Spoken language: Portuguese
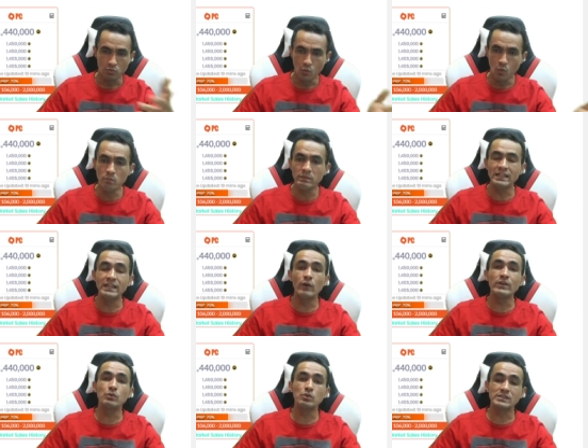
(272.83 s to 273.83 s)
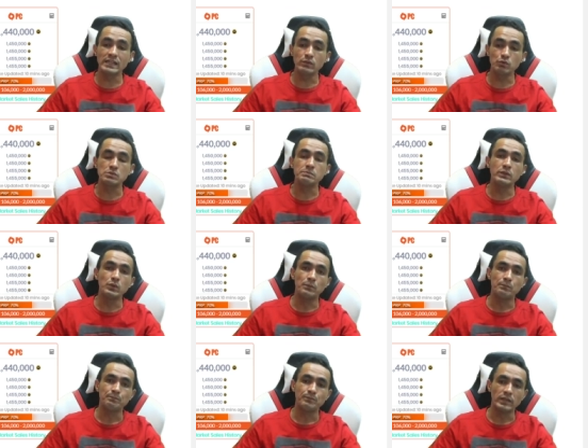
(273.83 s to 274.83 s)
1 milhão e 200 mil.
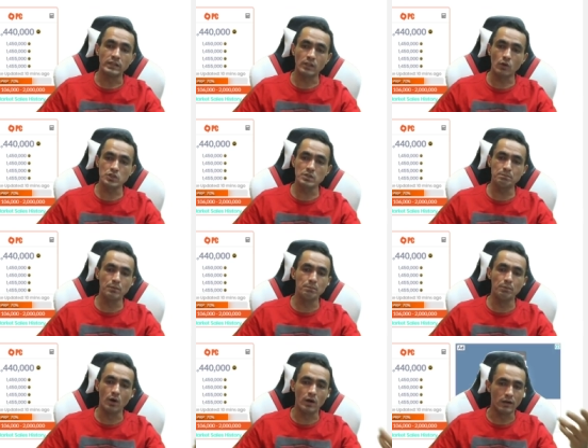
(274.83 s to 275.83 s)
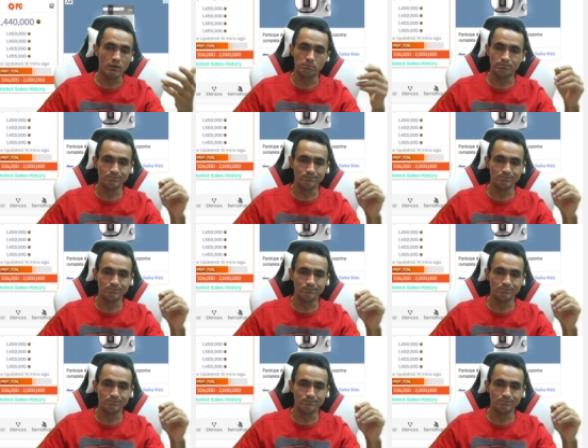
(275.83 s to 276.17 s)
Então, tipo, porra,